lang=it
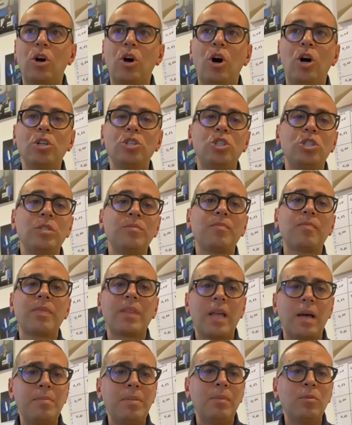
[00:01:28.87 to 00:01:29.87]
Oggi
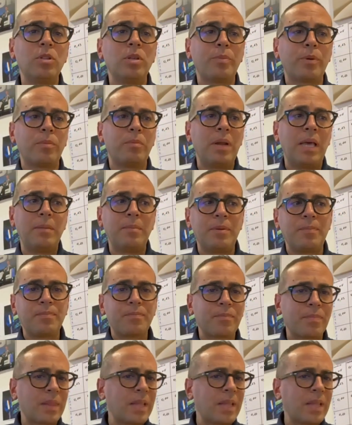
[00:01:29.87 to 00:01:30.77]
abbiamo dei problemi.